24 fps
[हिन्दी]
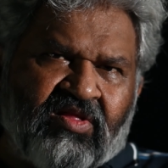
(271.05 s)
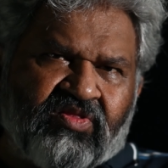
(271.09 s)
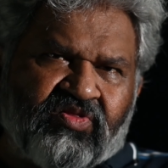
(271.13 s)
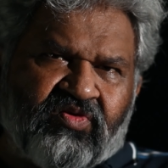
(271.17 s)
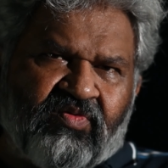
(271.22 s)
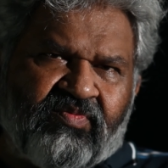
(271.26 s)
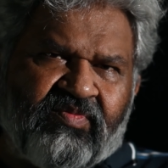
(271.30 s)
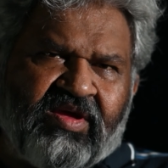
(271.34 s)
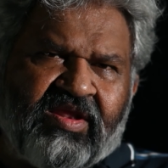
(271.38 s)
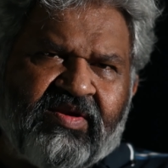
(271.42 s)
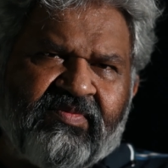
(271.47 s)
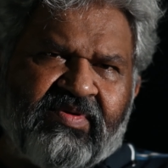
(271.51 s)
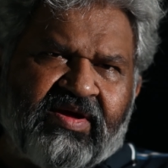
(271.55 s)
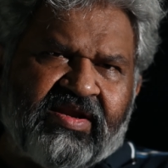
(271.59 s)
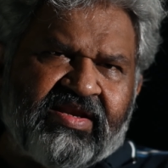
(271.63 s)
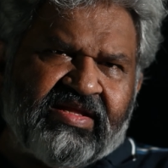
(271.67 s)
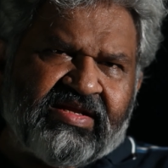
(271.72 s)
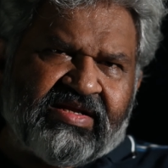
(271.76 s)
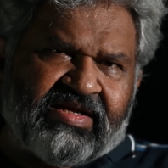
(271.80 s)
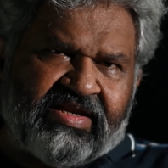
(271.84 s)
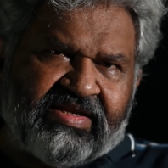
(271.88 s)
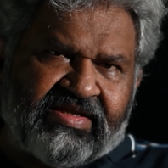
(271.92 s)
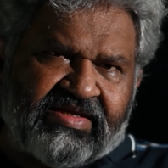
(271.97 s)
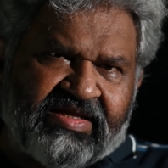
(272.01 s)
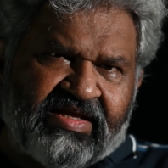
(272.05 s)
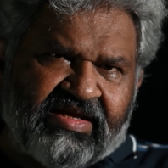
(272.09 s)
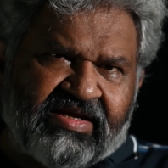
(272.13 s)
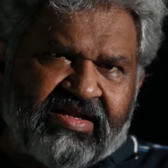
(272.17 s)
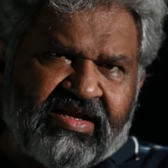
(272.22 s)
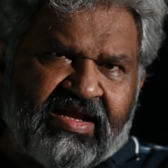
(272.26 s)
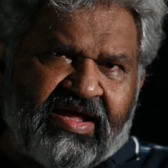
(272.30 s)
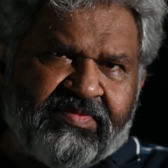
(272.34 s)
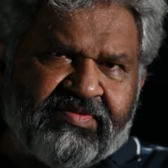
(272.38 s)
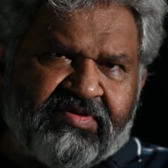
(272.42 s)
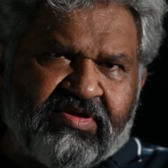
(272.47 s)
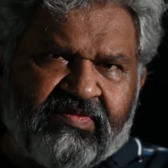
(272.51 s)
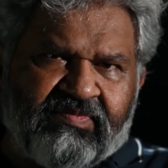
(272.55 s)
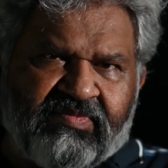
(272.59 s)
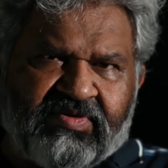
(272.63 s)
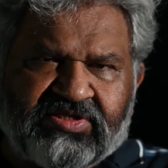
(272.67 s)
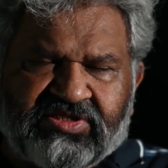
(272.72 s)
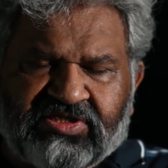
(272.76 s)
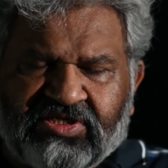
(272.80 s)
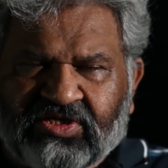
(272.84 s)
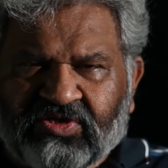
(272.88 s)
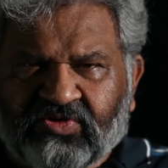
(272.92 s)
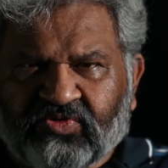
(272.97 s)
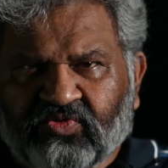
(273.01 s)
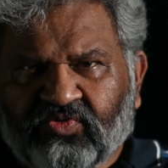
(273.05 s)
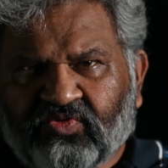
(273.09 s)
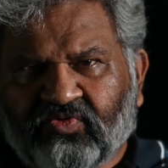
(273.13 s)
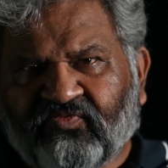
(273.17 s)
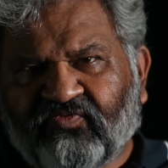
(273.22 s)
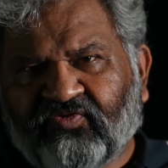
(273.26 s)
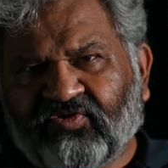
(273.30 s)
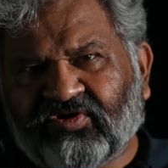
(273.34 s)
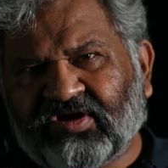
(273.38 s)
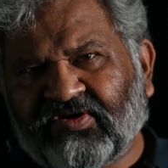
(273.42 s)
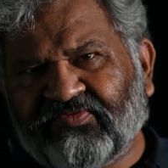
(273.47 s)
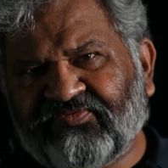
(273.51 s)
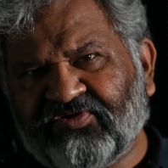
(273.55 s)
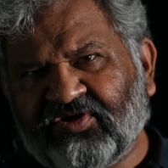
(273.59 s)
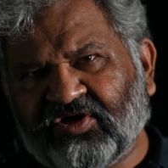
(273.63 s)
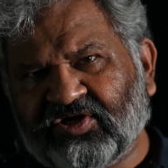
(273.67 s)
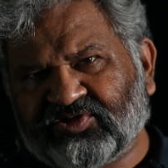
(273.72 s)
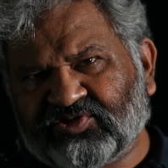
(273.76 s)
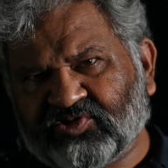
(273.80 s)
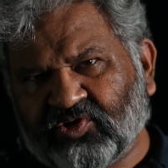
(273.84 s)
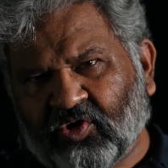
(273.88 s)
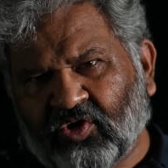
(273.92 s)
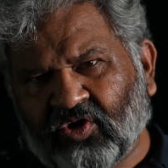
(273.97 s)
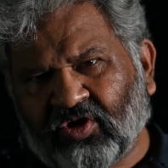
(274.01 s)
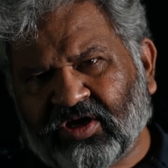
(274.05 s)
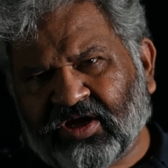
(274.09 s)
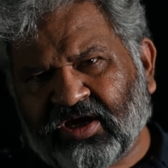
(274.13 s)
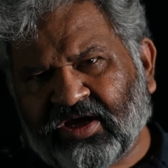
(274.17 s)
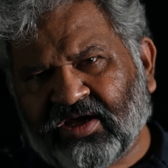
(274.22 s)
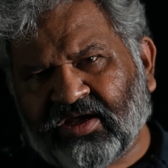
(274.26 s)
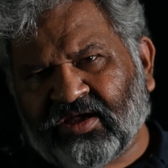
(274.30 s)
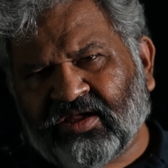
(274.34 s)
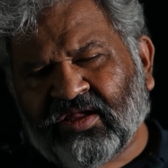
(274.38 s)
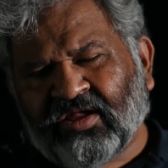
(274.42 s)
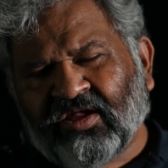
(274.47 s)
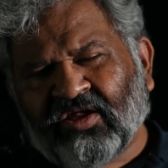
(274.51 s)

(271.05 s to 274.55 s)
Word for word: तो मेहरबानी करके अगर आपके बच्चे को फोटोग्राफी का शौक़ है